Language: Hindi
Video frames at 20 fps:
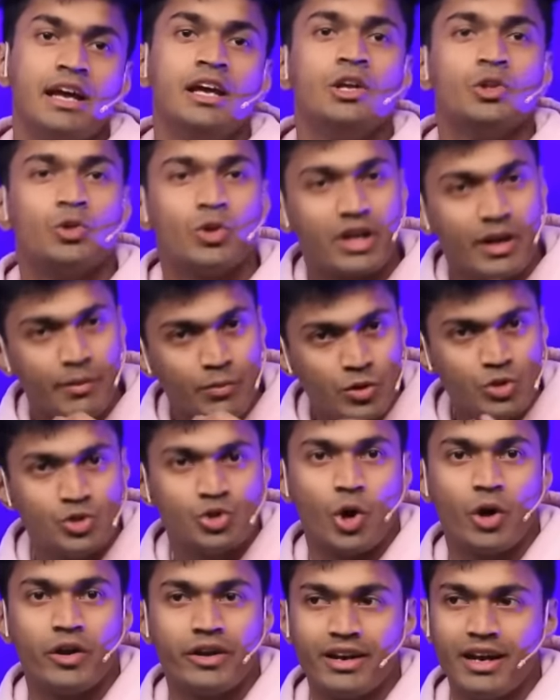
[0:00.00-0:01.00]
है तो अगर आपको
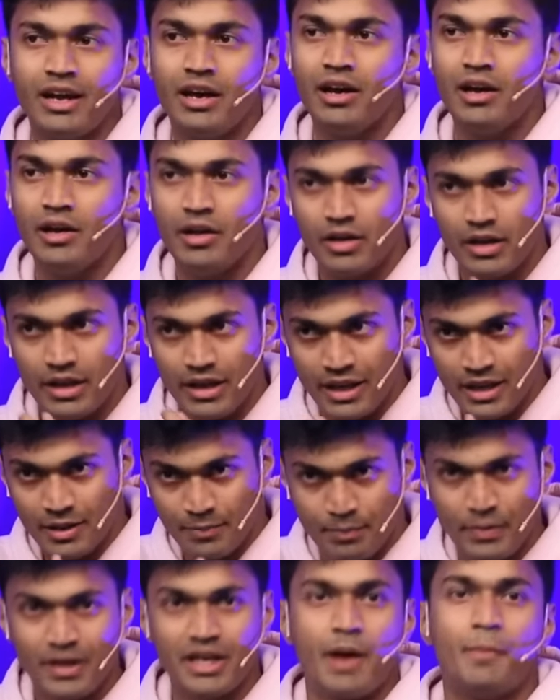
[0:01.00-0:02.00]
जॉनरा
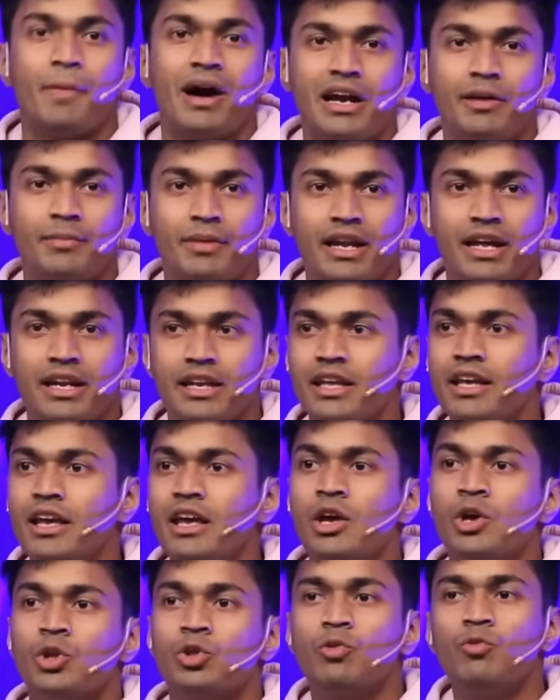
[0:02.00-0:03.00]
एक पे कमांड बनानी है
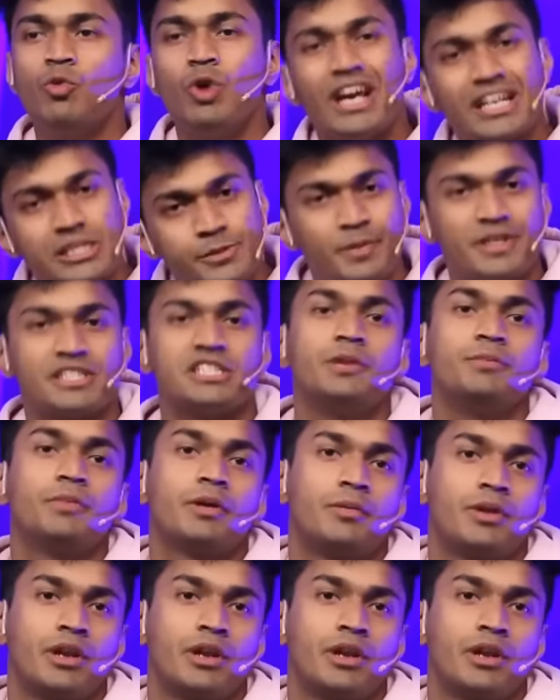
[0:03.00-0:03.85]
तो वो एक्सप्रेशन पर